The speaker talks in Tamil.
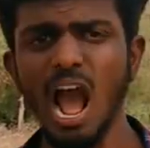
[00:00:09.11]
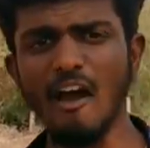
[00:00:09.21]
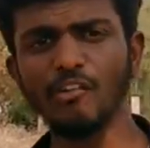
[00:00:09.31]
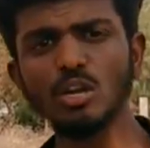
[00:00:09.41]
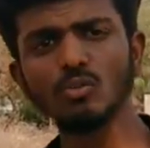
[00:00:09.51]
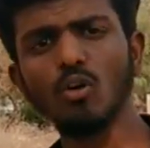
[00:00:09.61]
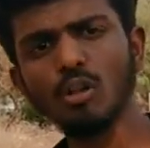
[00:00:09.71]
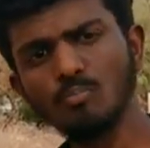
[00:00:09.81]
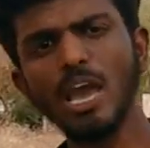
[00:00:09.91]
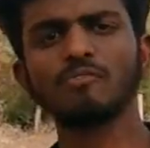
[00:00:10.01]
அவளுக்கு ஒரு
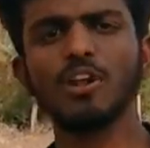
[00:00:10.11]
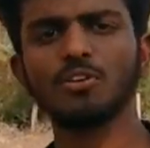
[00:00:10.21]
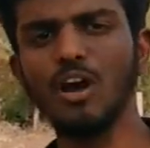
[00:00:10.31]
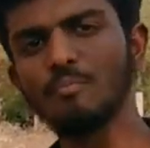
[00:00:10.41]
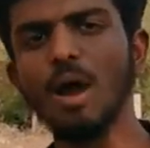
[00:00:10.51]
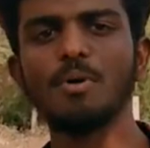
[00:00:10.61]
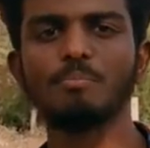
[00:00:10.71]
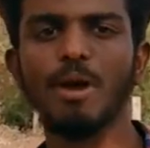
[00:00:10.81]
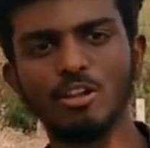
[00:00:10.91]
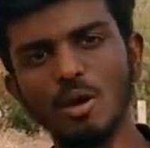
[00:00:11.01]
பாய் ஃப்ரெண்டோ மாமா
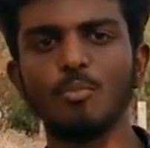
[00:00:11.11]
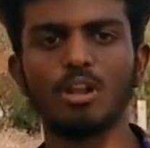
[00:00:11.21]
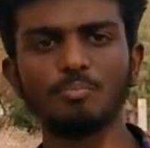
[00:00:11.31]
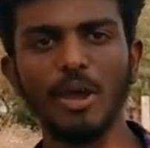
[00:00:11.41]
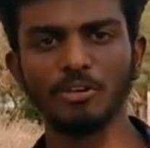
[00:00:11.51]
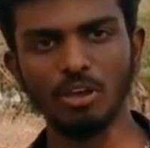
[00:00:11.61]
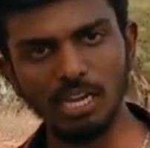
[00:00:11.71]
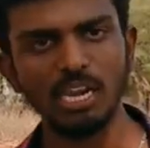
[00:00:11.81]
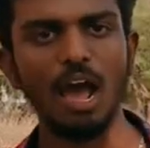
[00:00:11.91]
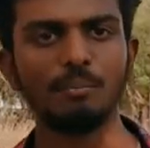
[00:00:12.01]
பையனோ முறை பையனோ
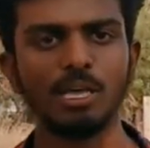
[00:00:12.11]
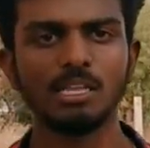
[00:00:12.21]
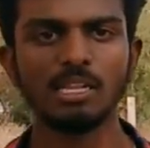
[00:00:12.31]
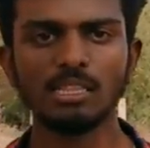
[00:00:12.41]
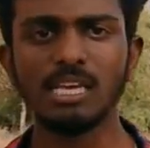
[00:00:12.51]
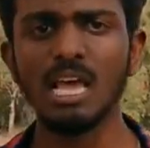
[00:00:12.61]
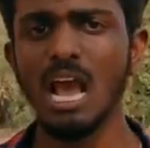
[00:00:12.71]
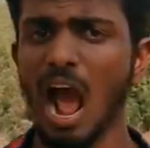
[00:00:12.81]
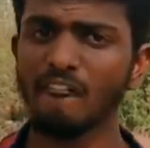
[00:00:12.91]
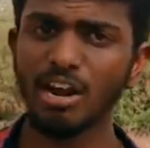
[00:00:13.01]
இல்லாமல் இருந்து
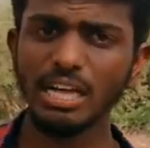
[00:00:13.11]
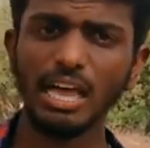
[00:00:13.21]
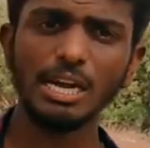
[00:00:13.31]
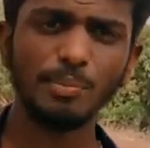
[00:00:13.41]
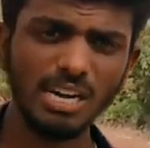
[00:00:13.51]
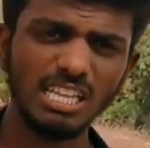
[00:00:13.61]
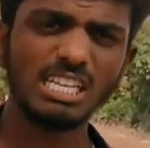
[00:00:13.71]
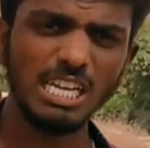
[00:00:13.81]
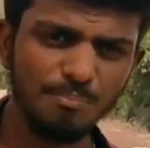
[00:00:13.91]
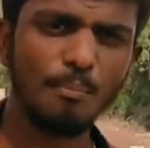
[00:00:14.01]
அவளை கரெக்ட்
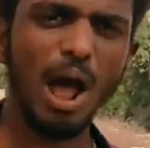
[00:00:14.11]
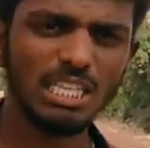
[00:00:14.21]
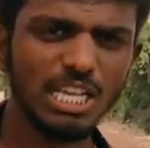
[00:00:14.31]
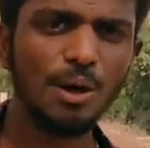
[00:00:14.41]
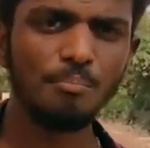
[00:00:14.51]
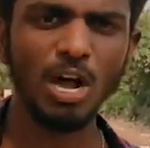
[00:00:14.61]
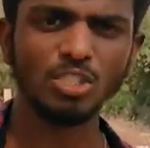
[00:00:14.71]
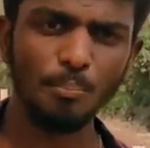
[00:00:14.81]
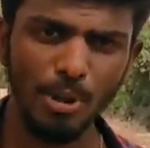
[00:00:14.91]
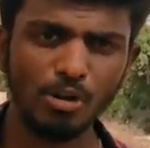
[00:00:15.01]
பண்ணுறதுக்காக மாசா மாசம்
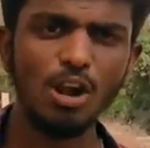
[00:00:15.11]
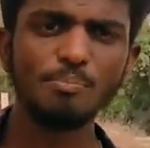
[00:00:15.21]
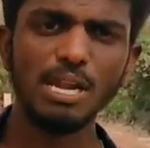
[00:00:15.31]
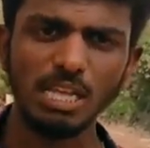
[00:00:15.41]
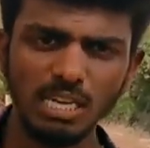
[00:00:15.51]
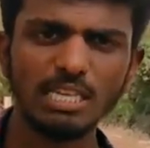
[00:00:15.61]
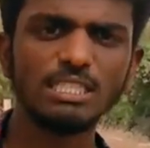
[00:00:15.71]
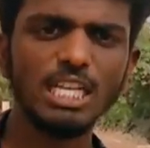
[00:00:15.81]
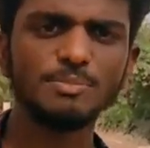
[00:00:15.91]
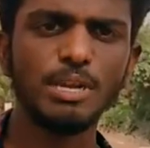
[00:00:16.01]
பெட்ரோல் பில்லு
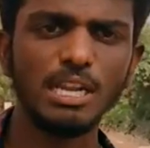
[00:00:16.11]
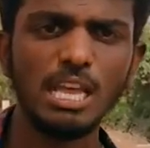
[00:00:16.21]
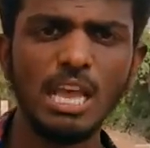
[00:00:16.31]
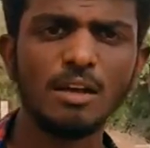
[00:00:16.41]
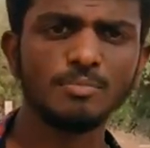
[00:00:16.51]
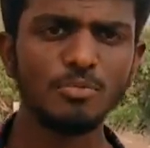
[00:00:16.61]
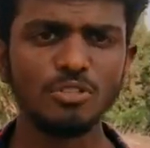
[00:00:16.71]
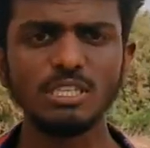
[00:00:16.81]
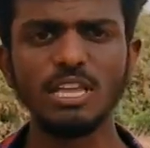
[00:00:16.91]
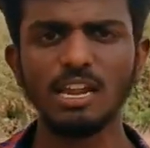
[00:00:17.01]
ரீசார்ஜ் பில்லு
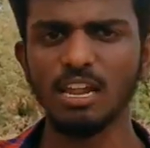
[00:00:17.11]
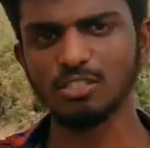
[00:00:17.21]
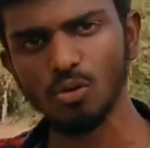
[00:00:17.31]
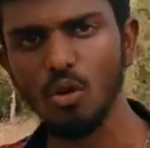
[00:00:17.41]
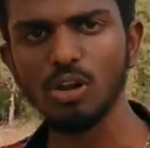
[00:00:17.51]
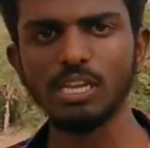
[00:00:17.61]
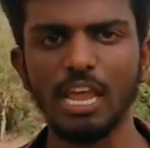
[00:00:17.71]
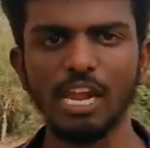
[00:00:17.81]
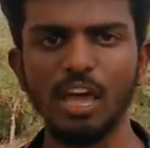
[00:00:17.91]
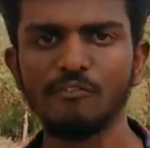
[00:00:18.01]
மியூசிக் சேனலில் ஸ்க்ரோலிங்கில்
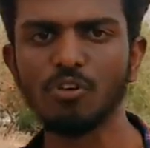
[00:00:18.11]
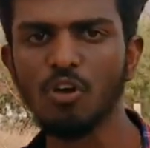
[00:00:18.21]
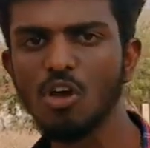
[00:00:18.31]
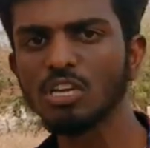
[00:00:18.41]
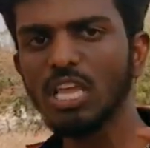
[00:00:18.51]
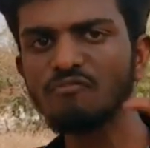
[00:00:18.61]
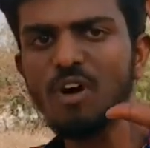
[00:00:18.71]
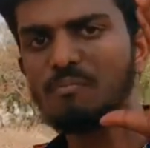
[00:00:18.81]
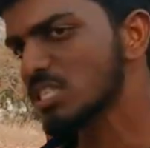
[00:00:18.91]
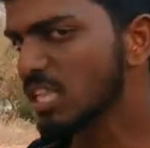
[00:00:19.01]
ஐ லவ் யூ
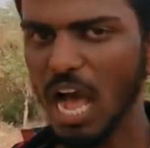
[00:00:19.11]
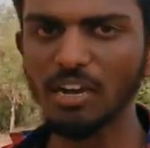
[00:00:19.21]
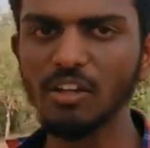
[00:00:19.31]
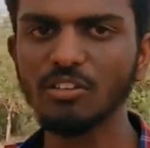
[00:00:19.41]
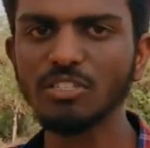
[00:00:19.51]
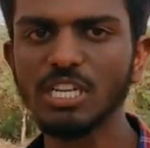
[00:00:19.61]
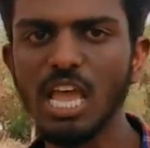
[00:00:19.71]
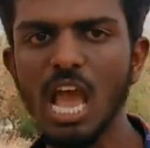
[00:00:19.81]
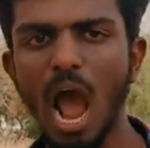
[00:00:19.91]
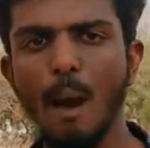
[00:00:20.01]
எஃப்எம்ல சாங் ரிக்வெஸ்ட்டு
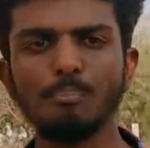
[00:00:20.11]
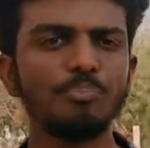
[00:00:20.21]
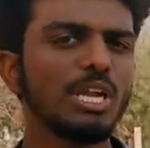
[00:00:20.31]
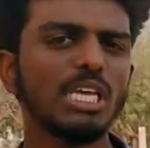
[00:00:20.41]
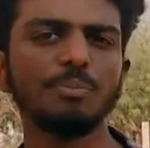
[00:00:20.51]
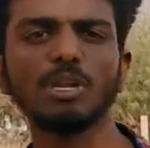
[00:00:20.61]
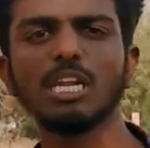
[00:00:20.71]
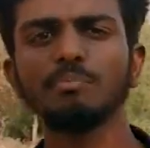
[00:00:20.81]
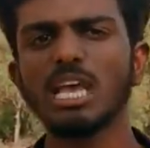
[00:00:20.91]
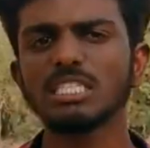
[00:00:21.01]
அப்படி
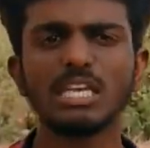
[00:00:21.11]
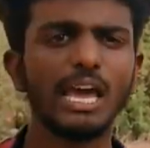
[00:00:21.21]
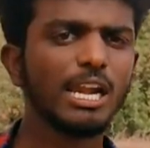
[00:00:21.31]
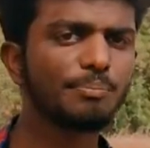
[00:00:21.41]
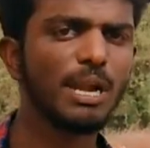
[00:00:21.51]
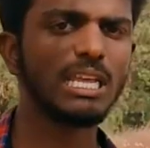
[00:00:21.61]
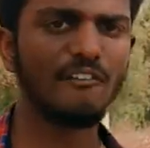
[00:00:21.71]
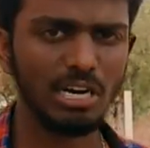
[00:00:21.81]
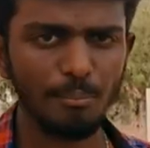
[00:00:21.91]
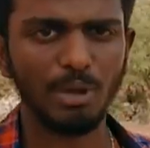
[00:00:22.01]
இப்படின்னு பேசி கரெக்ட் பண்ணி
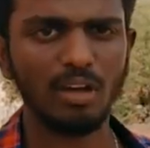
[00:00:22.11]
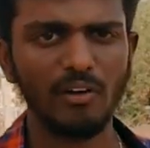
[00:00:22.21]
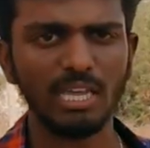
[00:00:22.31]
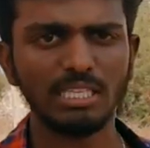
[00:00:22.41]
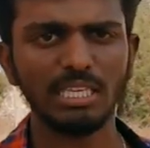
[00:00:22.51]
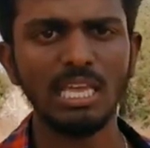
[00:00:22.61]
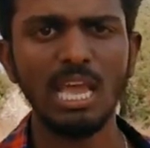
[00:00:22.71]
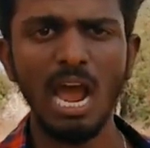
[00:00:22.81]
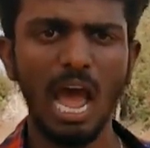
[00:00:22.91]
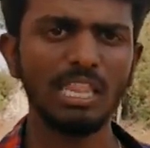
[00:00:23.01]
அவன் நம்பரை வாங்கி
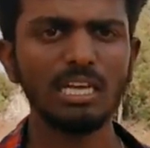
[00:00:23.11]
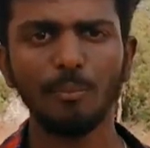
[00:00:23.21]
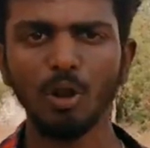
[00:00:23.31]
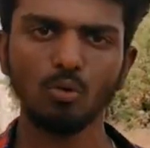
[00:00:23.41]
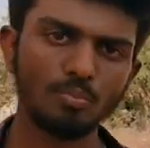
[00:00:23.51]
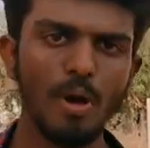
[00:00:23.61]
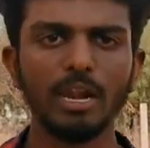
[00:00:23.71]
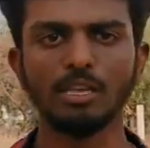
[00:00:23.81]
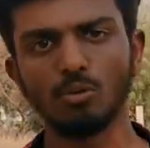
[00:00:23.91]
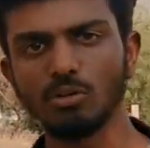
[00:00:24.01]
அதுக்கப்புறம் குட்
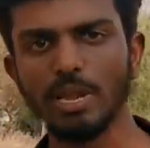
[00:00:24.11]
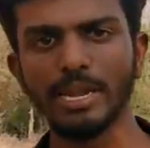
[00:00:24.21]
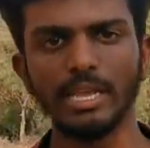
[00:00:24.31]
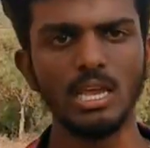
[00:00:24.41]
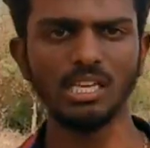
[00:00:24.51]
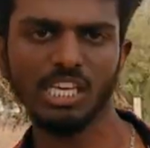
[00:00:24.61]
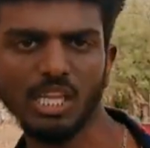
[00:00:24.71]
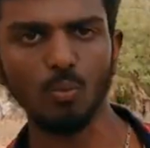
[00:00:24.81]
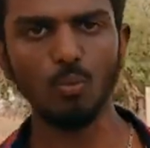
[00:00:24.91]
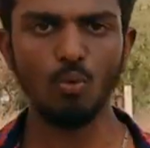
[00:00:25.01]
மார்னிங் குட் நைட்டு இ
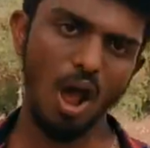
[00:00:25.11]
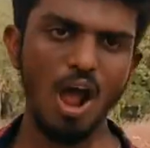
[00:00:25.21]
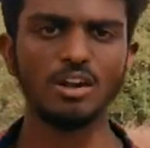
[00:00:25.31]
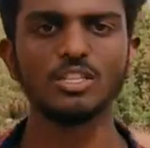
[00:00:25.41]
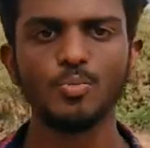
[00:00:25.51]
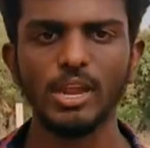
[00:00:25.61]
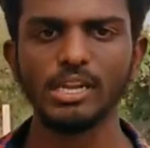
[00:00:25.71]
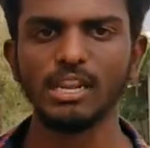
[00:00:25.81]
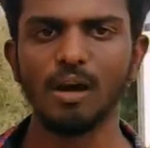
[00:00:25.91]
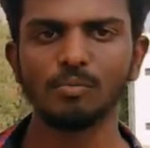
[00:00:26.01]
ஓ ஆனு
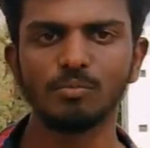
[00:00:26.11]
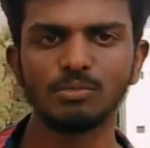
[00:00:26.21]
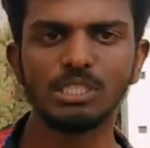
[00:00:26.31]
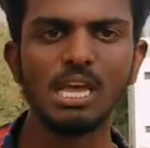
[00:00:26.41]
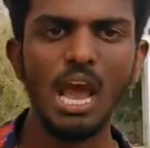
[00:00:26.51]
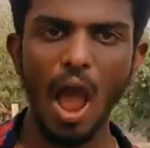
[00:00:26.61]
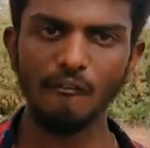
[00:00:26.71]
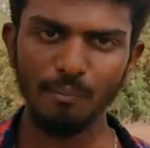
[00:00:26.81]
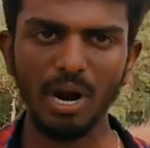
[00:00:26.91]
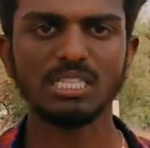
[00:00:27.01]
ஸ்மைலிங்லாம் அமிச்சு
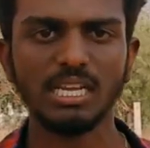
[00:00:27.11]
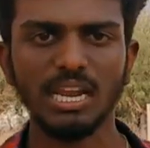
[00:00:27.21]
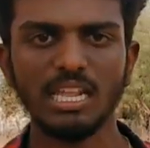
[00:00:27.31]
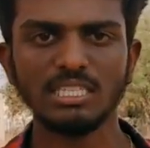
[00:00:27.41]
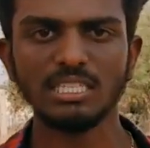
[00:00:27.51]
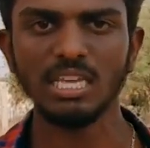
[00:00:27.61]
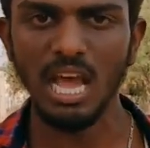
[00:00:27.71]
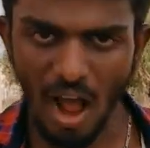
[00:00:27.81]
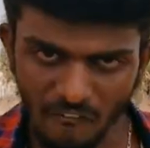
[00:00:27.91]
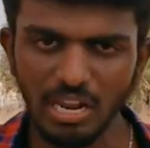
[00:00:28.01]
அவன் மனசை கலைச்சு
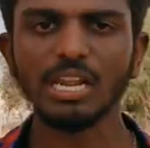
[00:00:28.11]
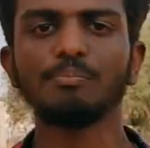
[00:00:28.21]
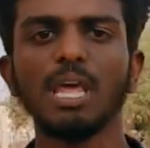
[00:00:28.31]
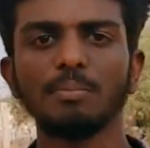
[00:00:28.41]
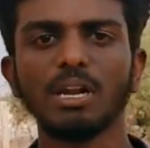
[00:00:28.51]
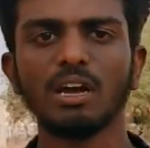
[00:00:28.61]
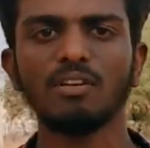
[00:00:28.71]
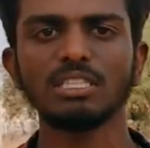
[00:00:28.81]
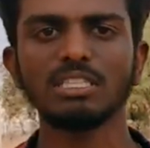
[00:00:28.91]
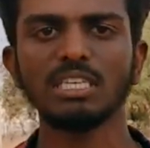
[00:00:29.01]
அவளை ரிப்ளை பண்ண
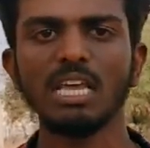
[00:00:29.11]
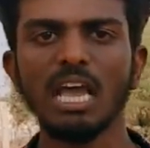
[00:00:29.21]
வச்சு